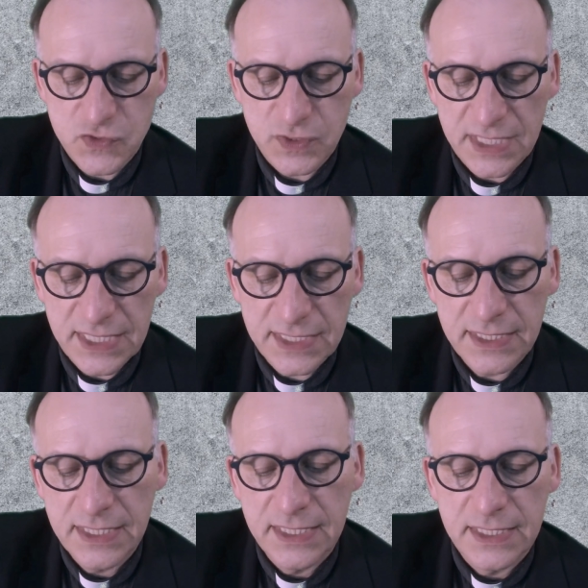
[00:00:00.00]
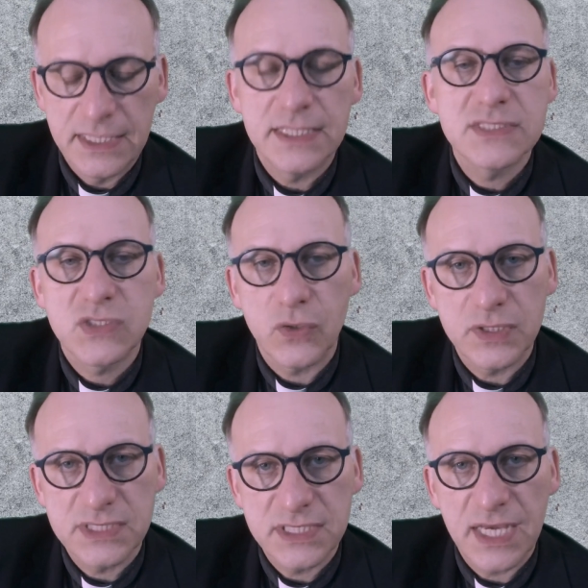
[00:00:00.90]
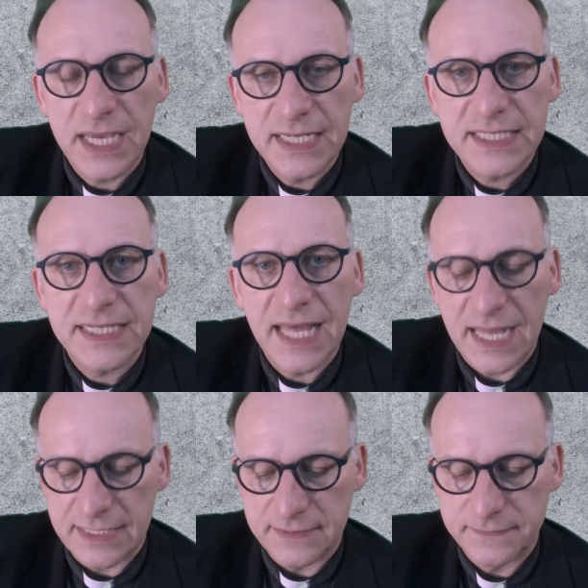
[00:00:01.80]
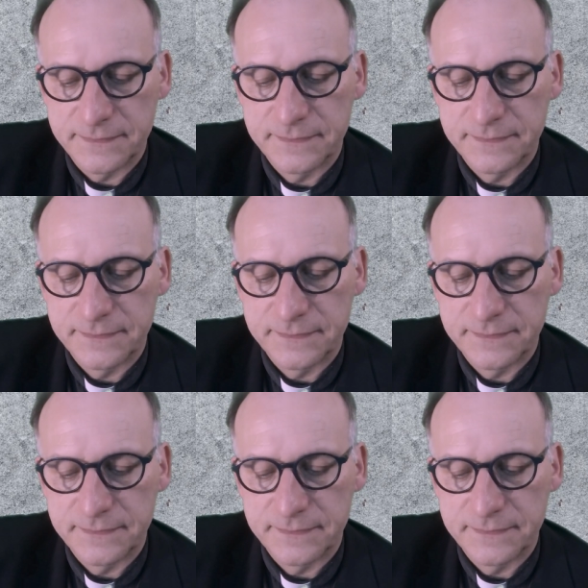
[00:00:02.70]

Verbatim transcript: zu gehen, ist heute eine Gnade.